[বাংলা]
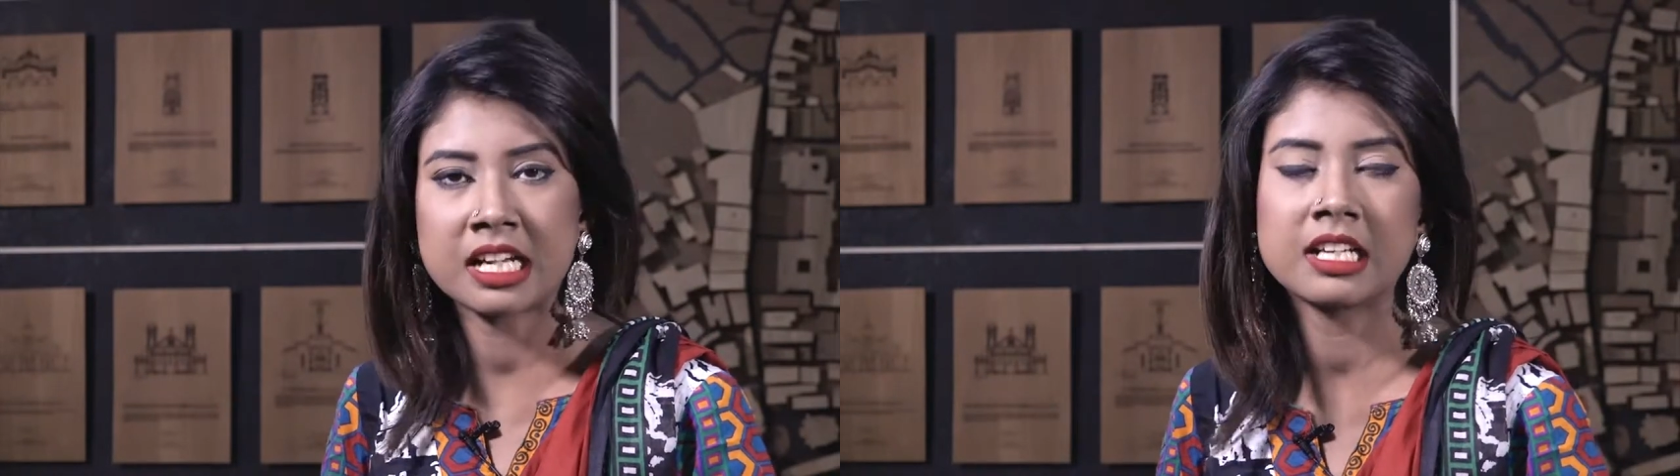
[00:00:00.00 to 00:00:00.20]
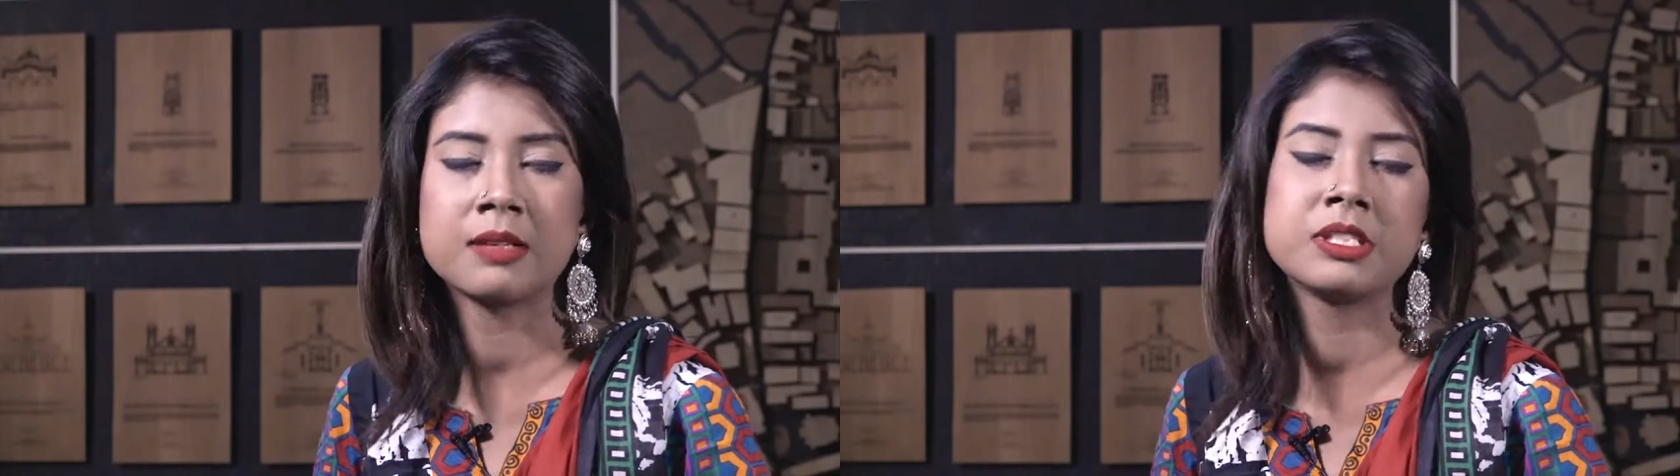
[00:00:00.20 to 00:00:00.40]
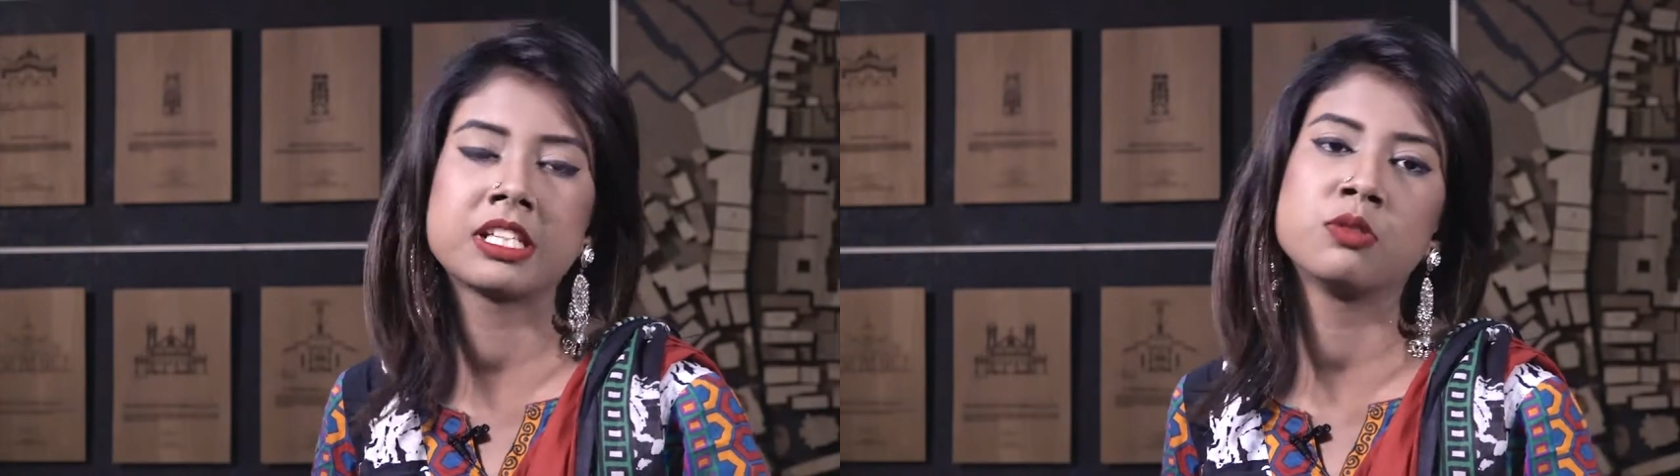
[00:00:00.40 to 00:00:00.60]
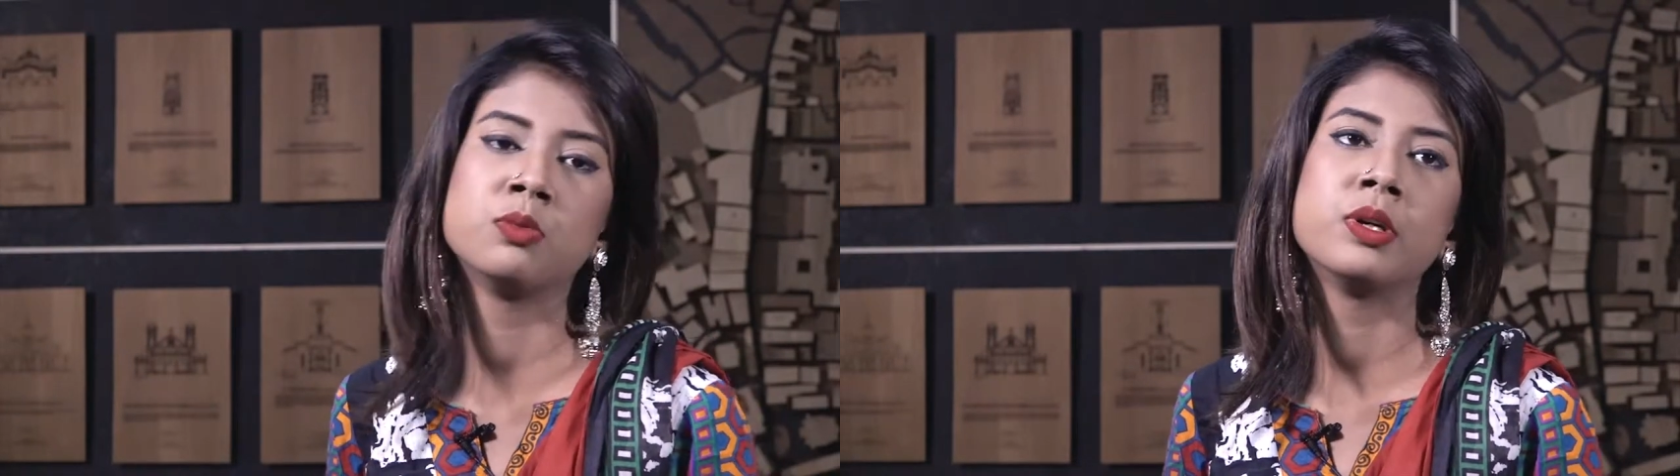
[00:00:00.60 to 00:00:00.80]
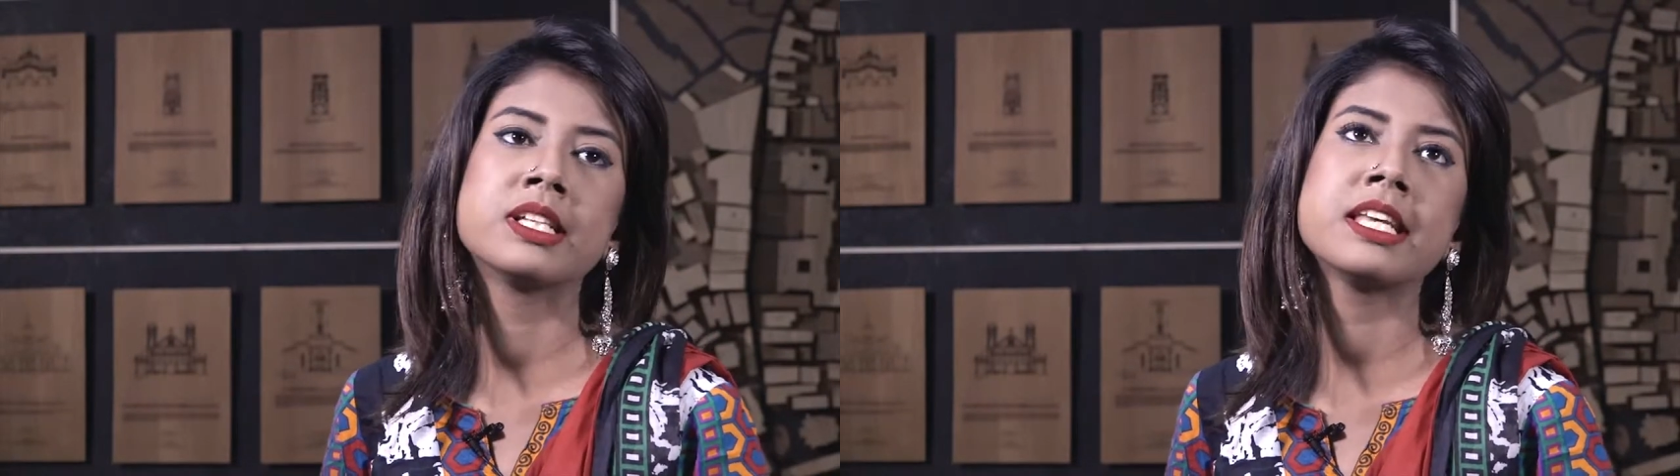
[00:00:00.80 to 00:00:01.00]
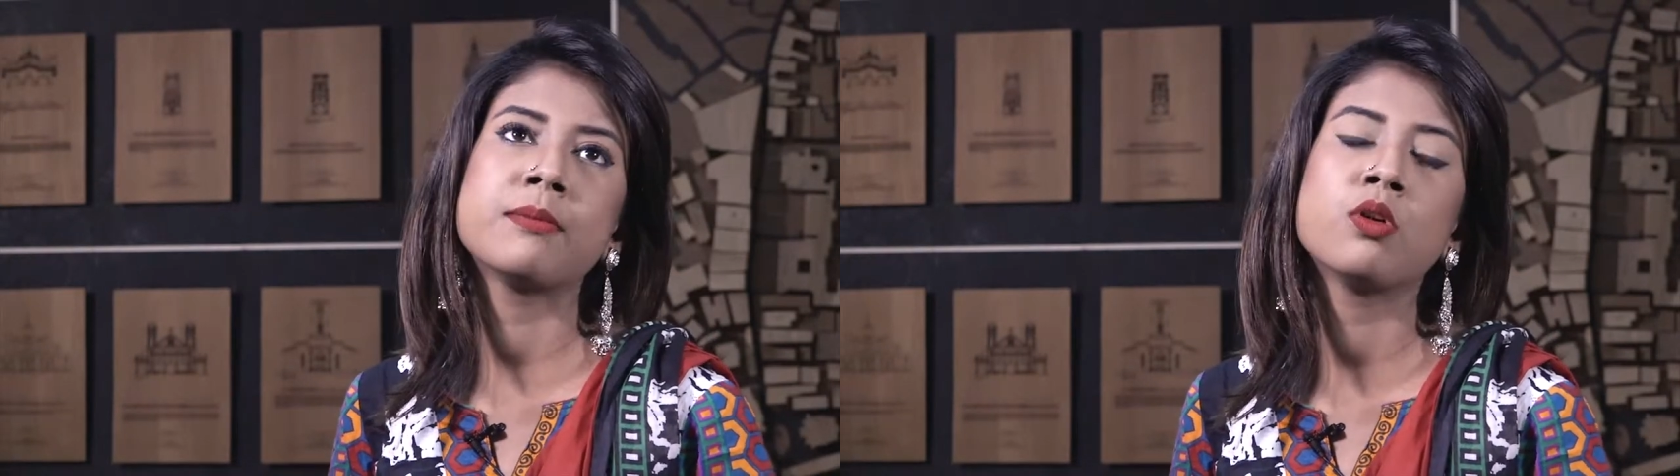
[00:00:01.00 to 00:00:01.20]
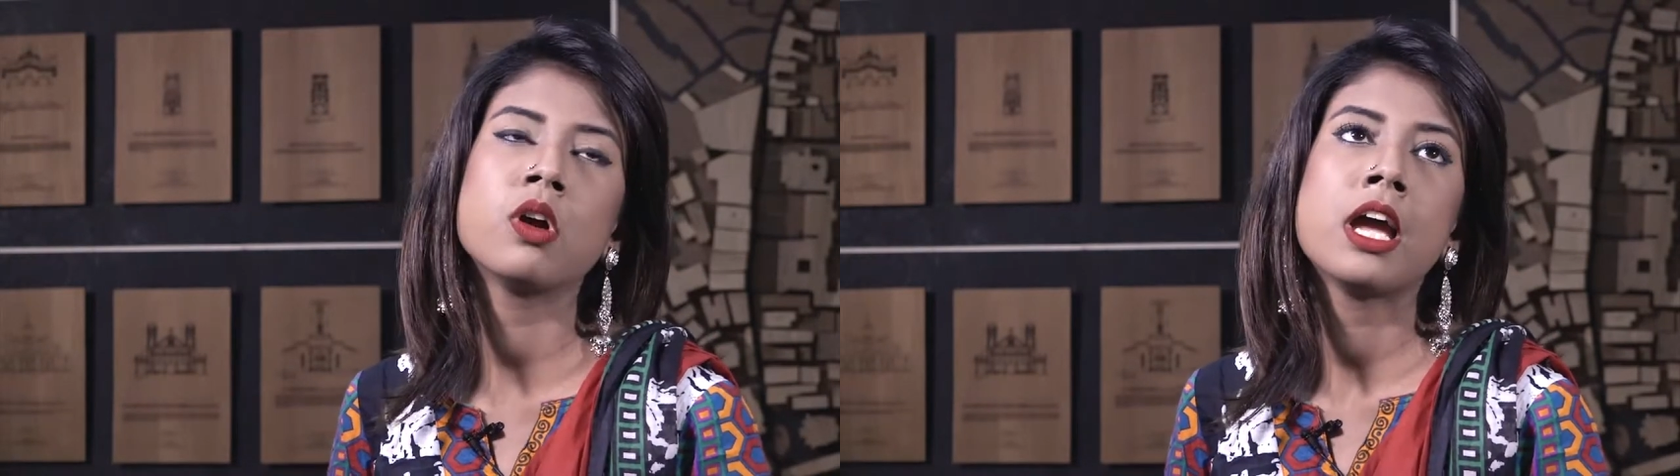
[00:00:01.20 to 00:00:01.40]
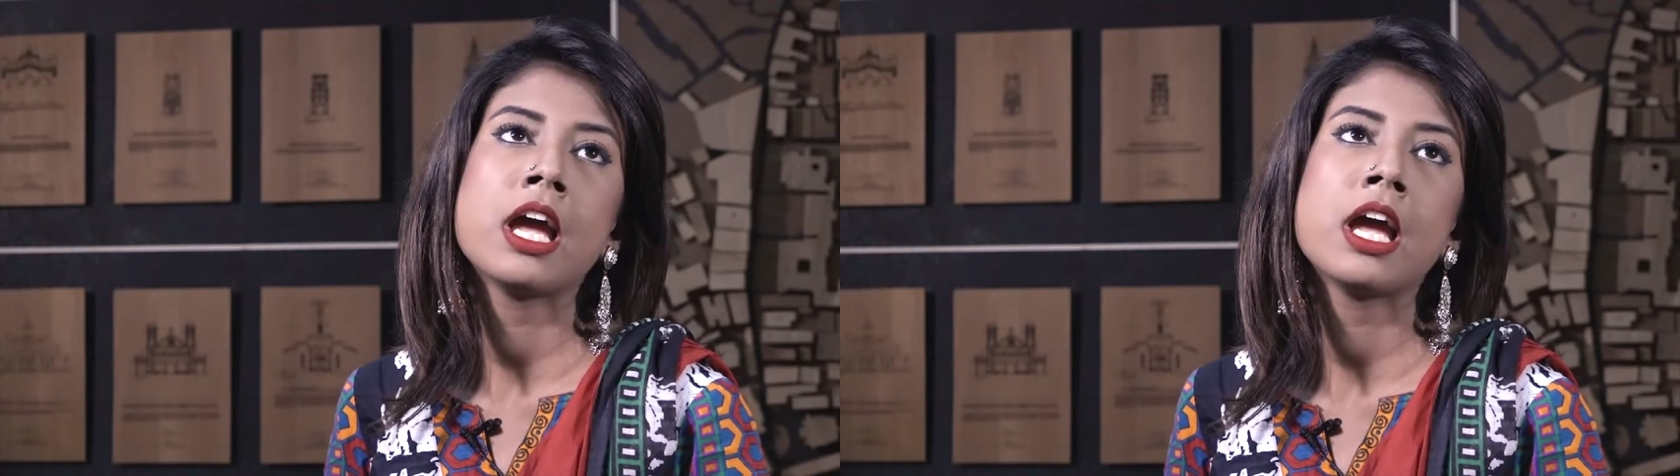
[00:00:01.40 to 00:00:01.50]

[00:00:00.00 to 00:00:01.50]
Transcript: জানলাম যে এরকম হয়েছে এবং